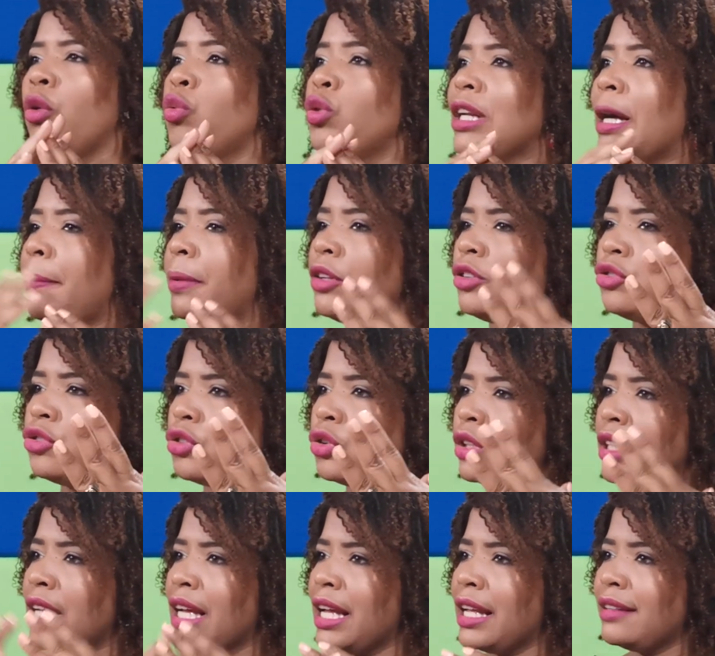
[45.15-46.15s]
una
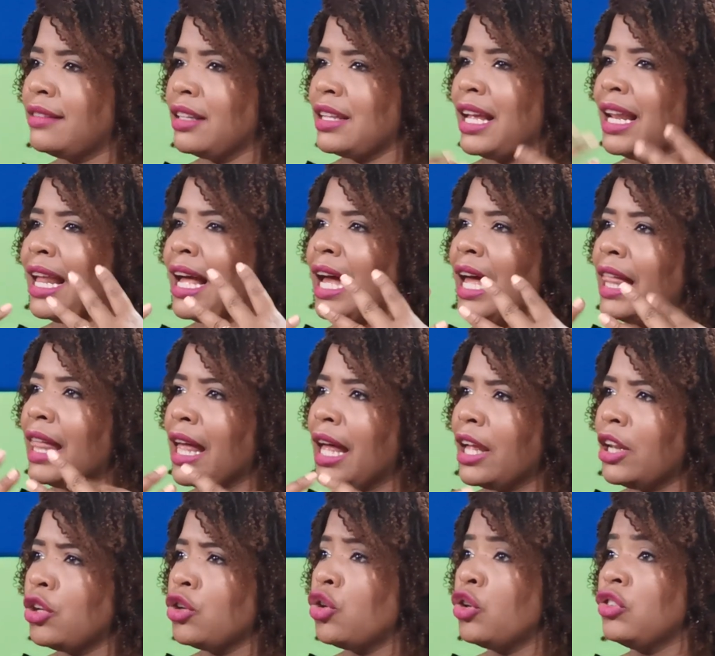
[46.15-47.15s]
persona
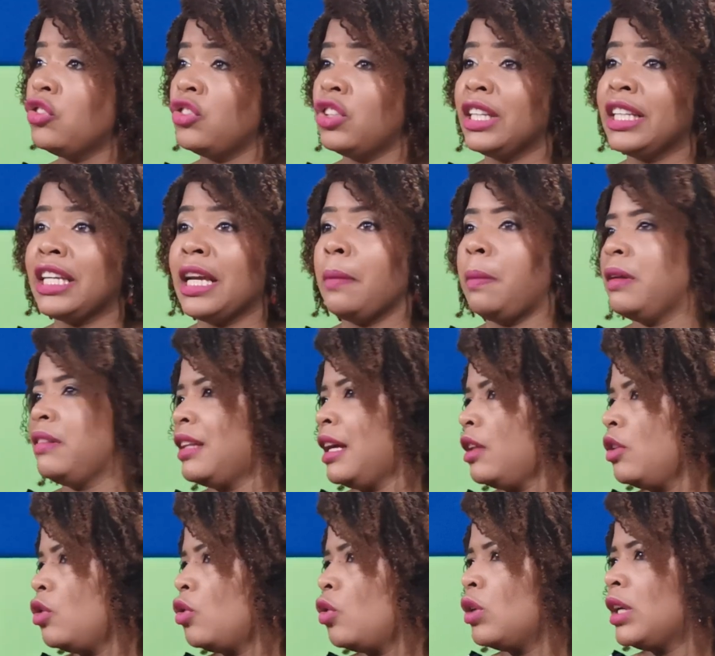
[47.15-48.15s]
señalada, no sé qué ha
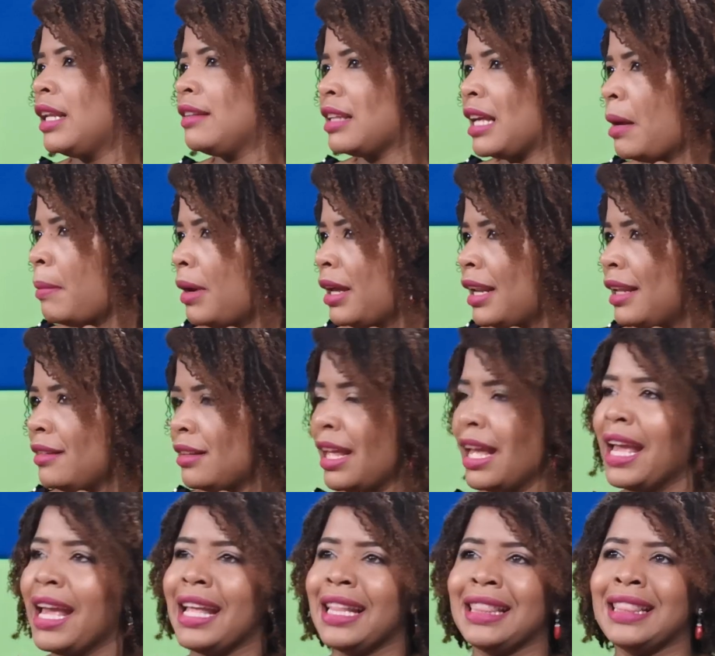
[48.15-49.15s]
pasado con las cámaras
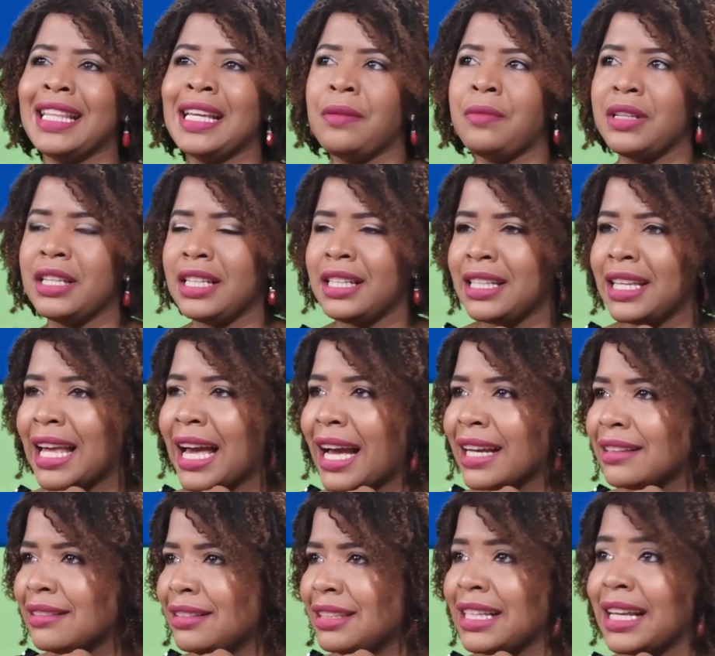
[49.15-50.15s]
de
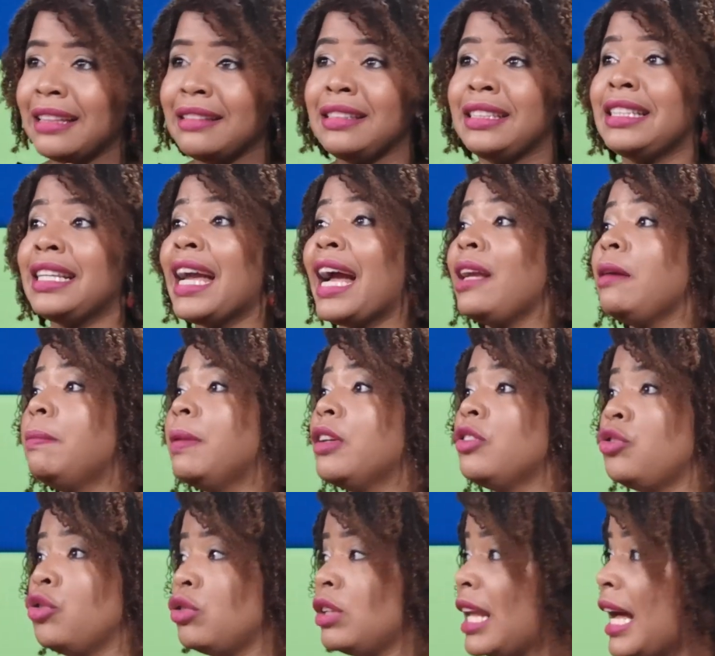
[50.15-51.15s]
vigilancia, si hay
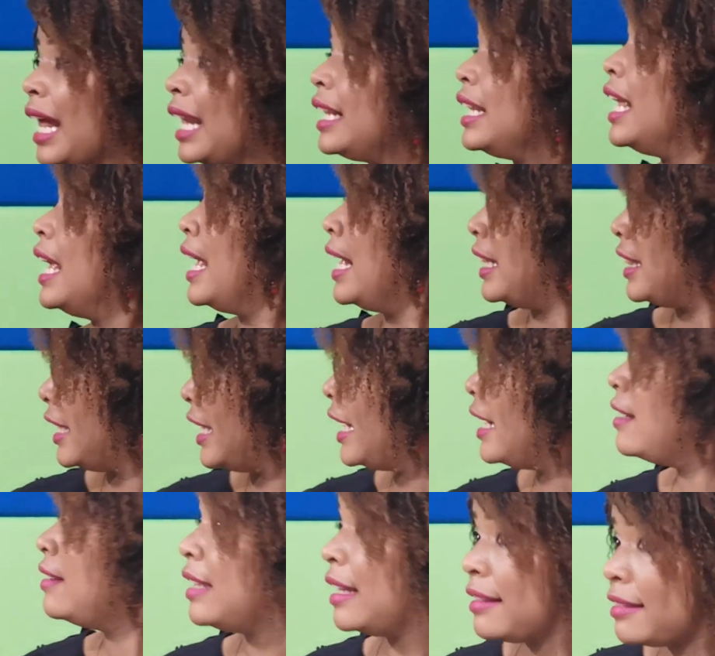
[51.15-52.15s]
personal
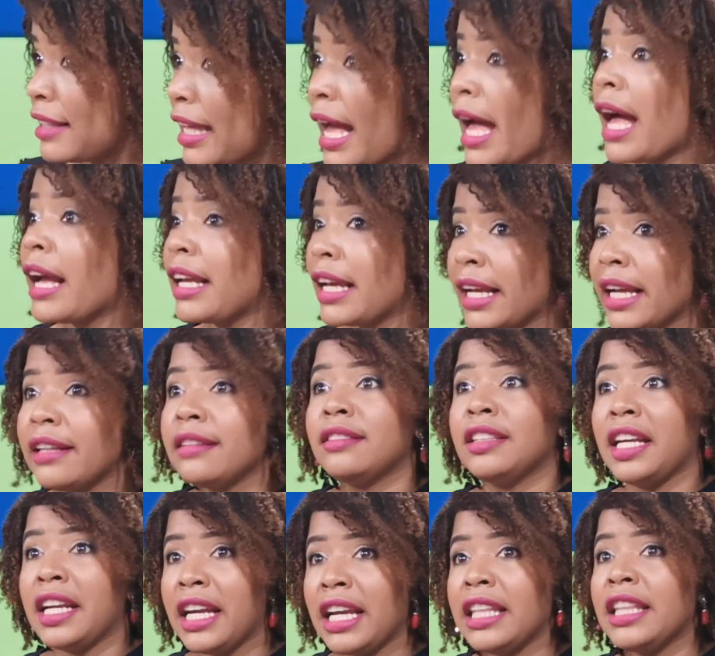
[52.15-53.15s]
del CESAC que
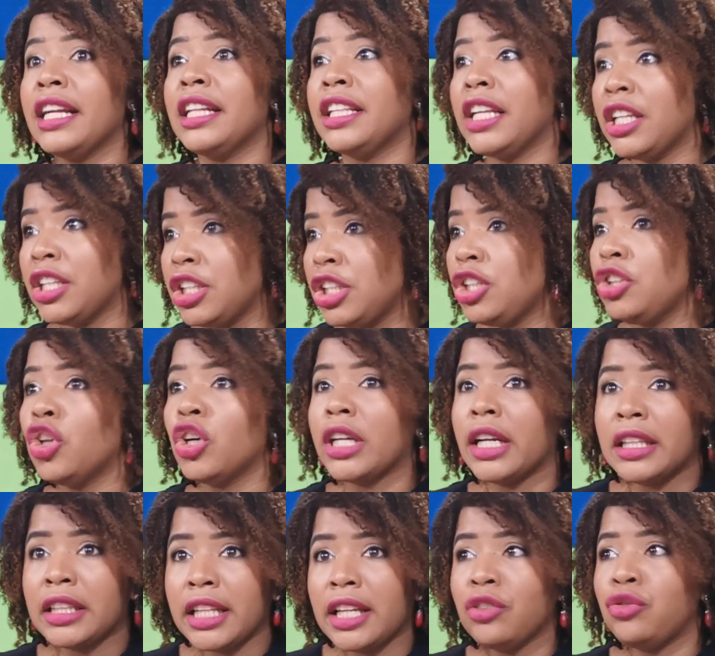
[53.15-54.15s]
esté detenido,
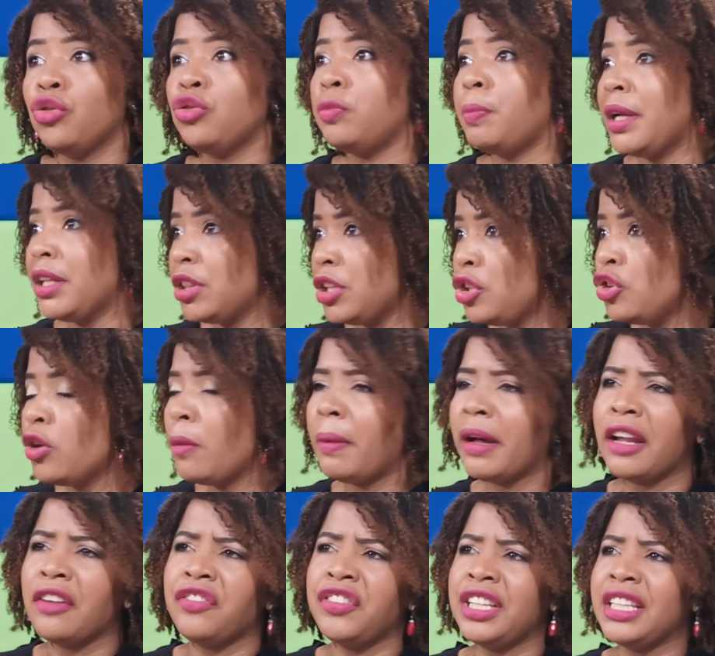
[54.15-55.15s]
que esté suspendido
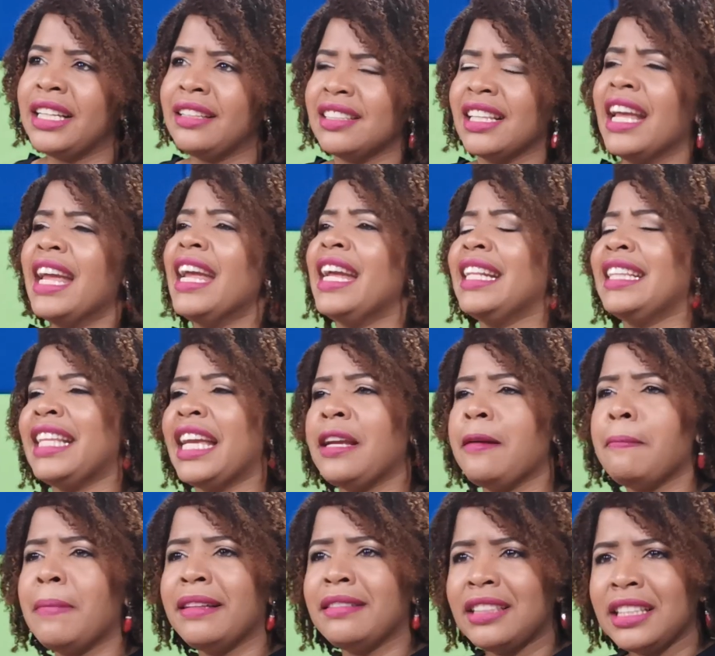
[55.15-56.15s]
para fines de
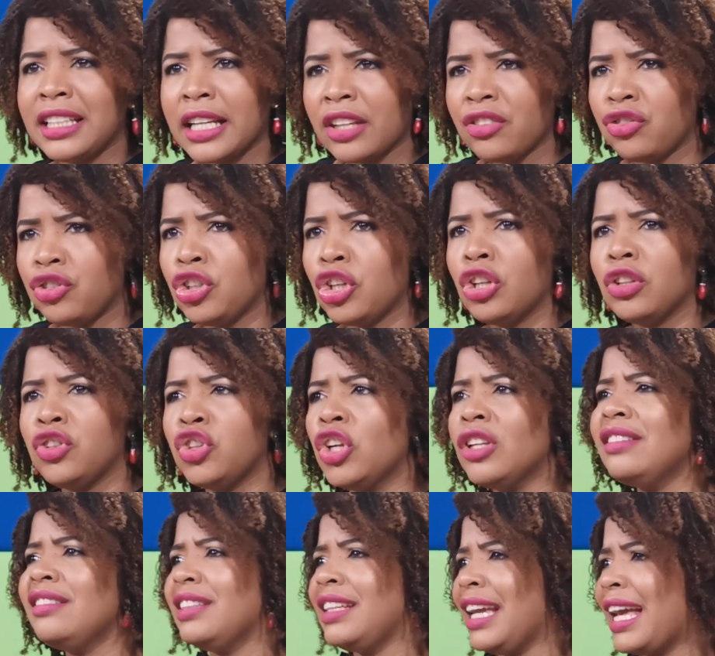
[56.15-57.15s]
investigación,
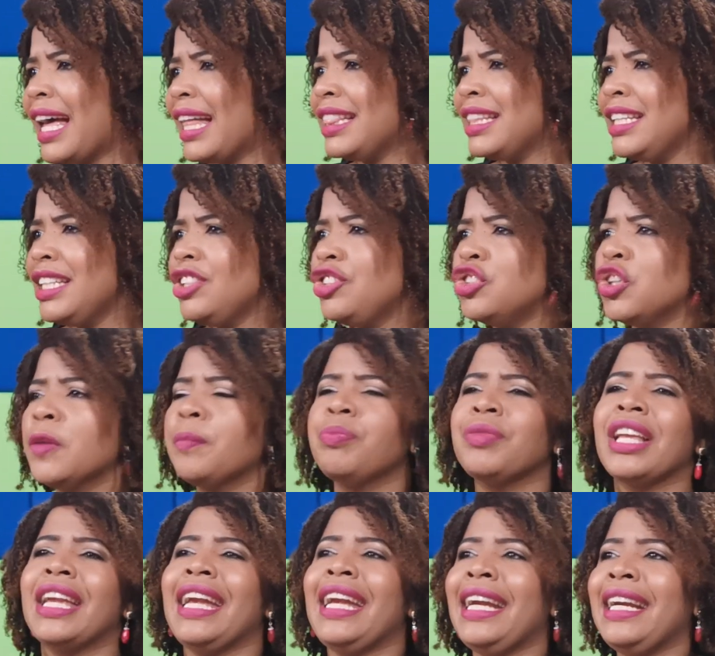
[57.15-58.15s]
no se ha dicho
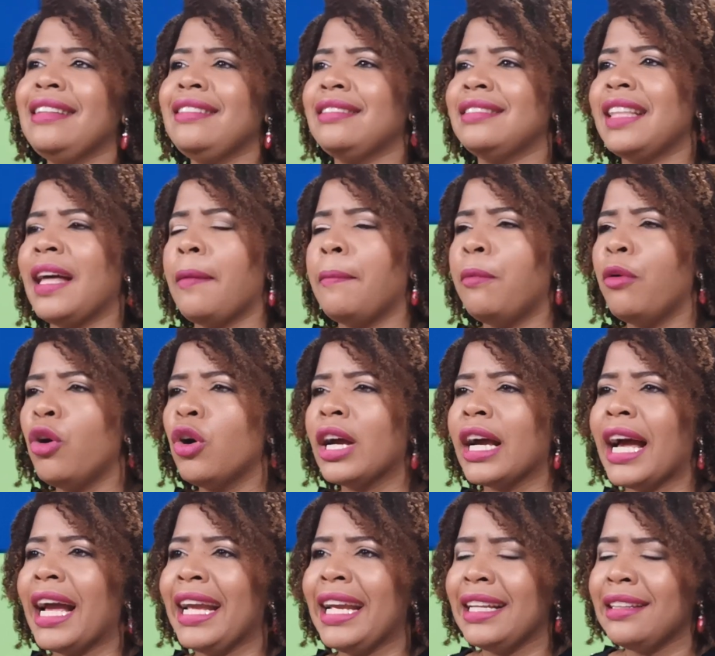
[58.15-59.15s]
esta
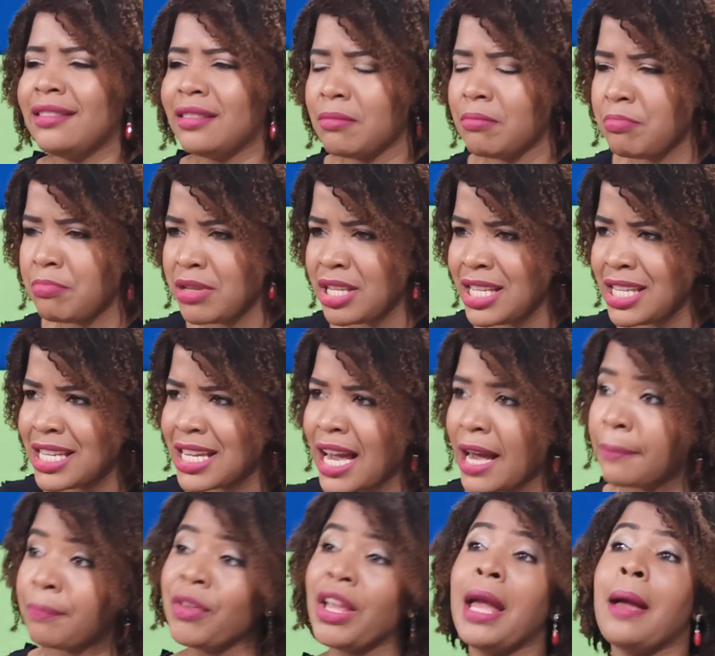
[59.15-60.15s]
boca es
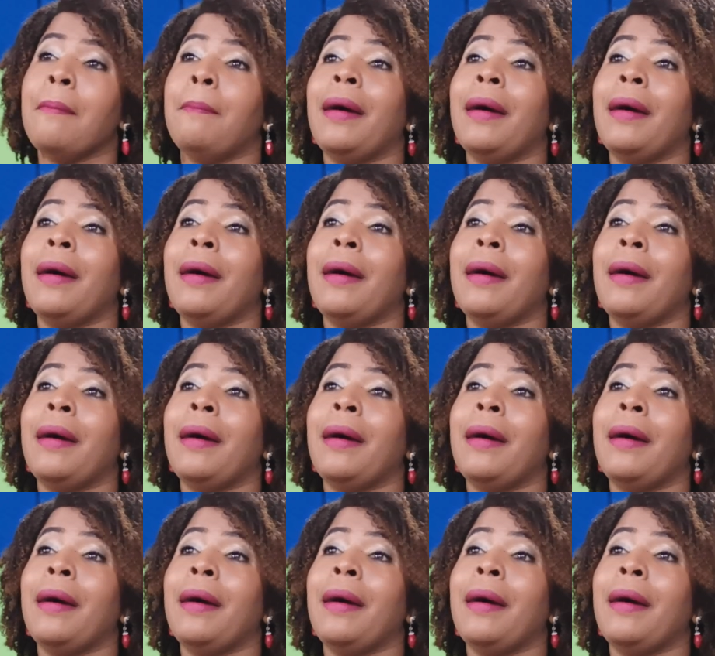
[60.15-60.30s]
mía,